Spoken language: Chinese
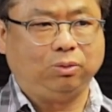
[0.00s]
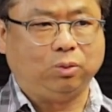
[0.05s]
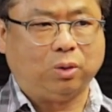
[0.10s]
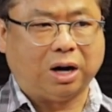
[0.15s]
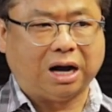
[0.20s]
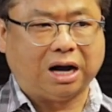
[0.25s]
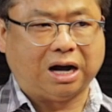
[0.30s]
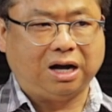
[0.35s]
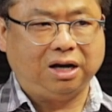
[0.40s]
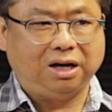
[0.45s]

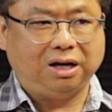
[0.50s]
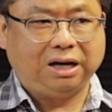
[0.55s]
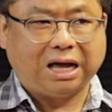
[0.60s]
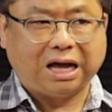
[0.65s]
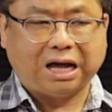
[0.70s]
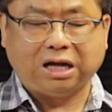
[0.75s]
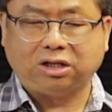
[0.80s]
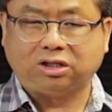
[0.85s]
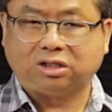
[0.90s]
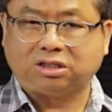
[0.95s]
瓦
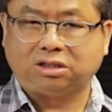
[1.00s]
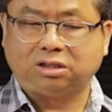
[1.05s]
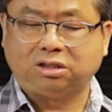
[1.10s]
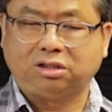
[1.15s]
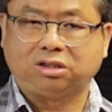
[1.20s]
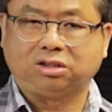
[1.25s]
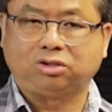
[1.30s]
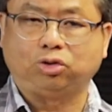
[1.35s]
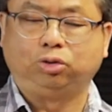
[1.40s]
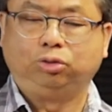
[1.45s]
赖
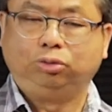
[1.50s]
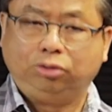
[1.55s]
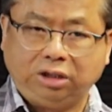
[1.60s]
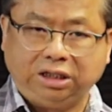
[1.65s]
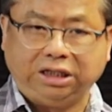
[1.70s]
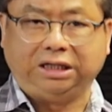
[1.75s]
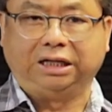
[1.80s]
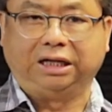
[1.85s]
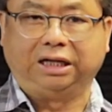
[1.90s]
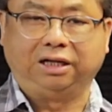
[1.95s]
处
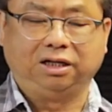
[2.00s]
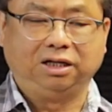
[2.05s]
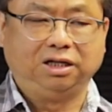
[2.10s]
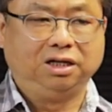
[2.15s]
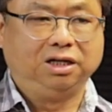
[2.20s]
理啊。